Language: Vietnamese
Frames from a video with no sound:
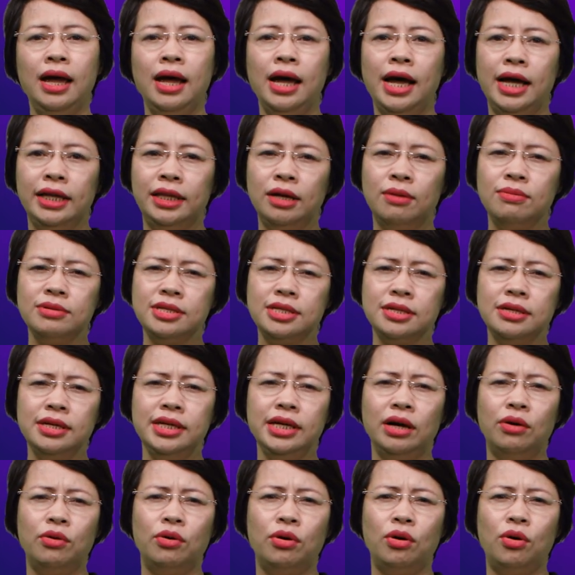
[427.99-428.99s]
Hệ thống dữ
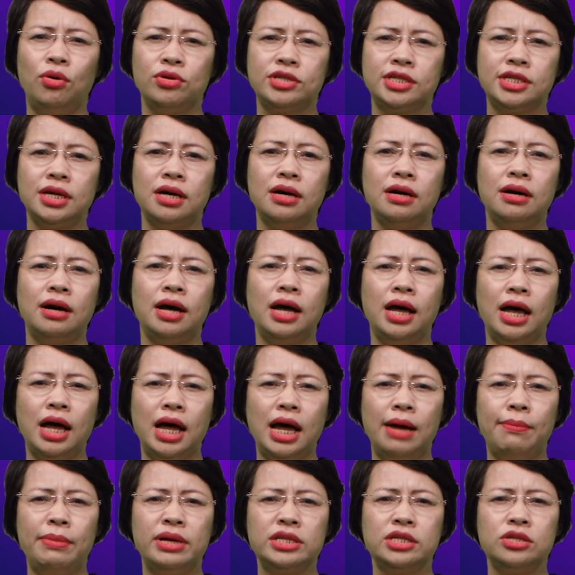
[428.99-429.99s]
liệu hồ sơ
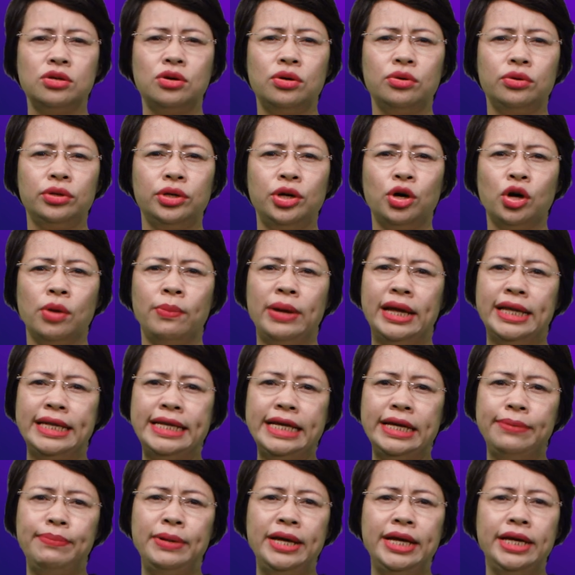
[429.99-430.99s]
Amazon
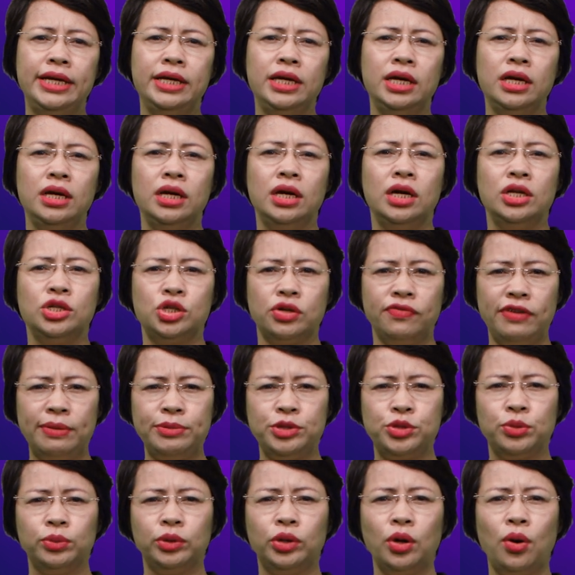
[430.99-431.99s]
DocumentDB cho phép
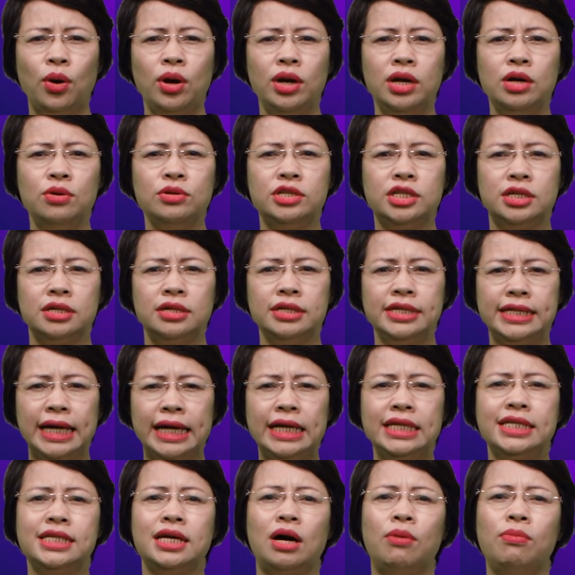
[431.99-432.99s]
chúng tôi lưu trữ
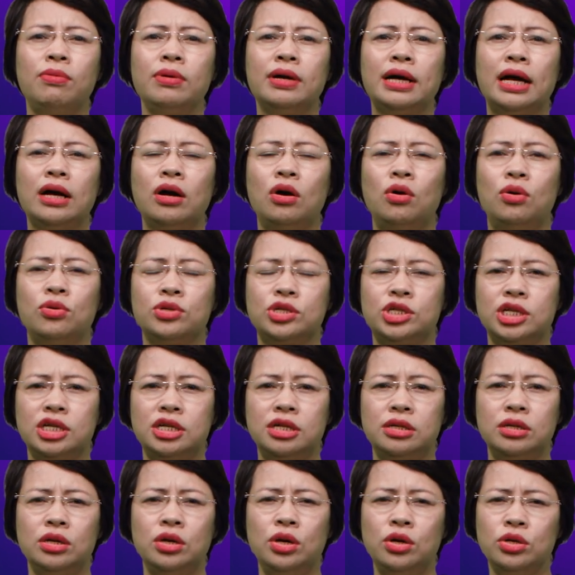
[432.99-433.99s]
nhanh chóng các hồ
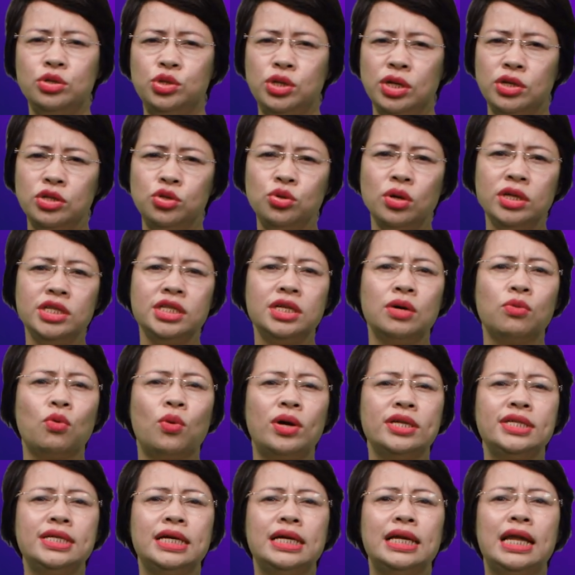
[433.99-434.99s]
sơ xuyên suốt trong
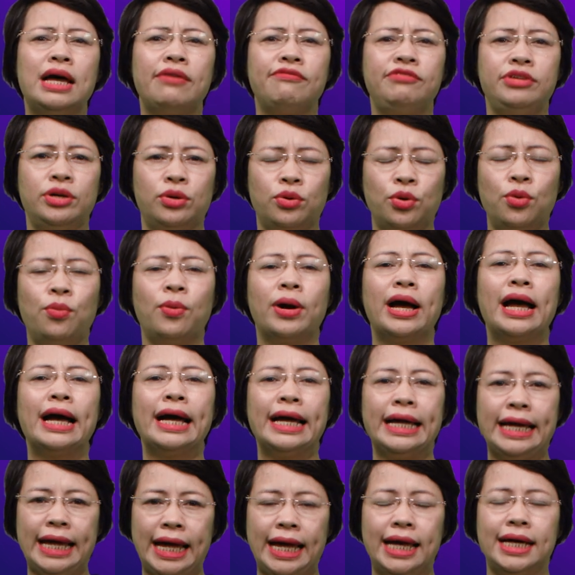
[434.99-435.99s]
quá trình làm việc cùng các
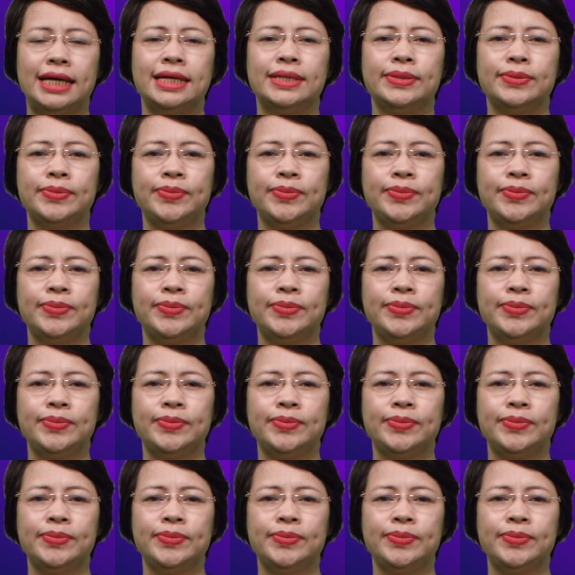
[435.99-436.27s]
khách hàng.